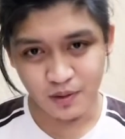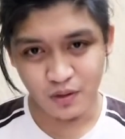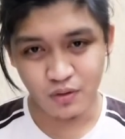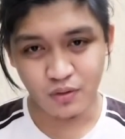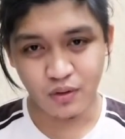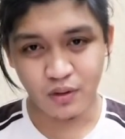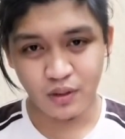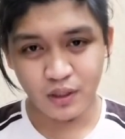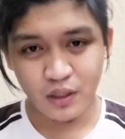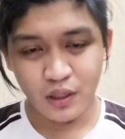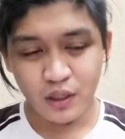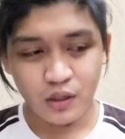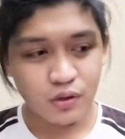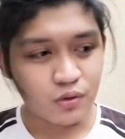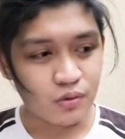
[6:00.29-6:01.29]
nyo
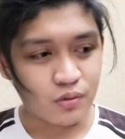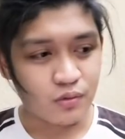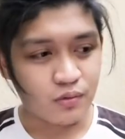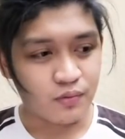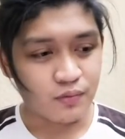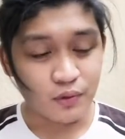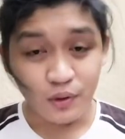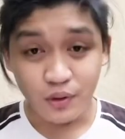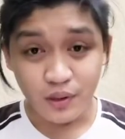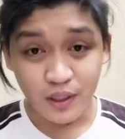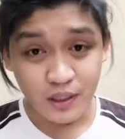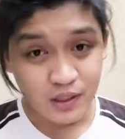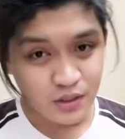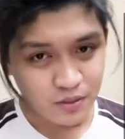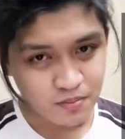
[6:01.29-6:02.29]
kung for
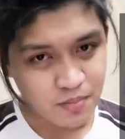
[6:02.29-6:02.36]
kids